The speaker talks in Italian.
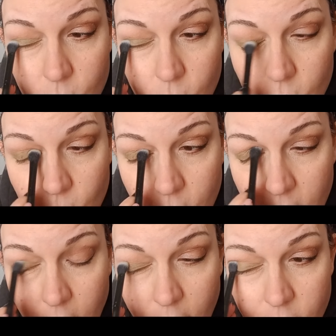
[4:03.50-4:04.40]
i trucchi
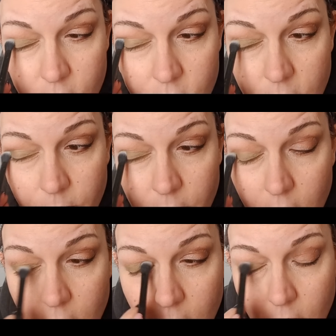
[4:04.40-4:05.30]
grafici
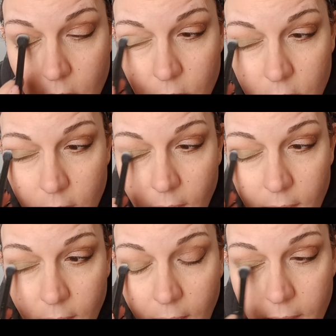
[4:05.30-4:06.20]
quindi
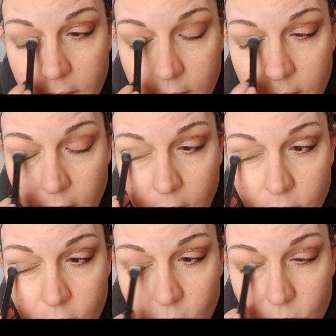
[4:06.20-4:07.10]
l'eyeliner
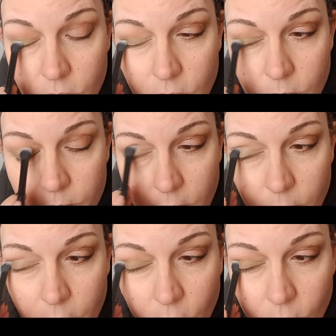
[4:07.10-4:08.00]
grafico
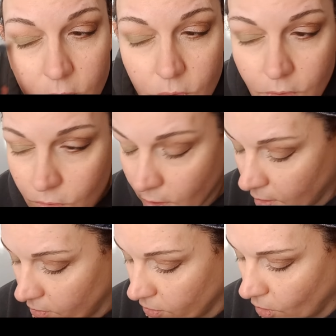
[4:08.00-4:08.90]
almeno a quanto vedo
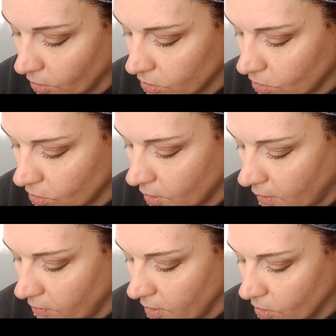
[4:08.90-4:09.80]
dalle foto dai
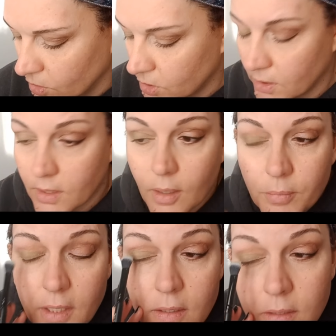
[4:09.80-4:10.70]
video eccetera
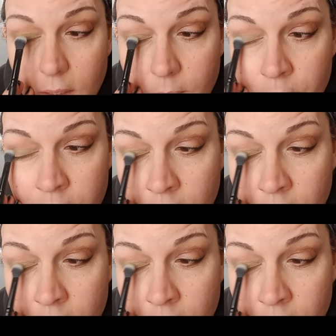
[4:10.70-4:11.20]
mentre